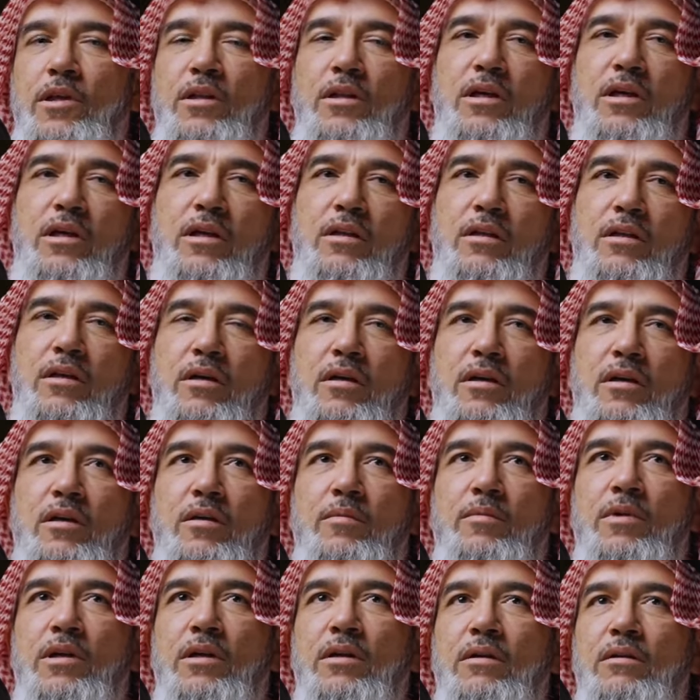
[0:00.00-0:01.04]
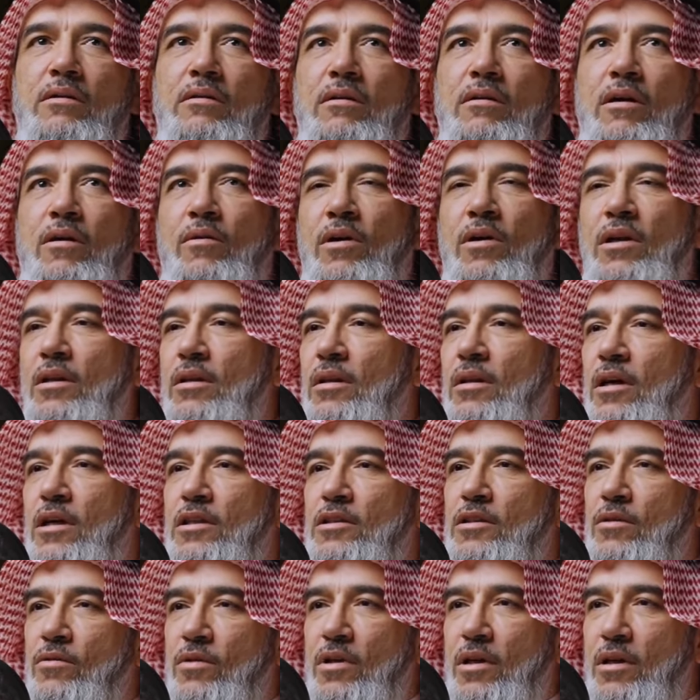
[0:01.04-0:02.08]
عندنا تقريبا حوالي
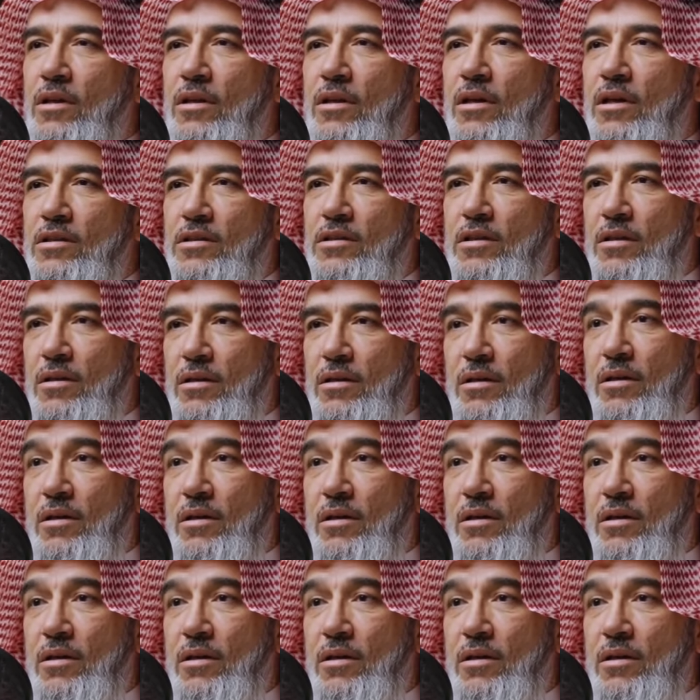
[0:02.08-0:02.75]
12 او 13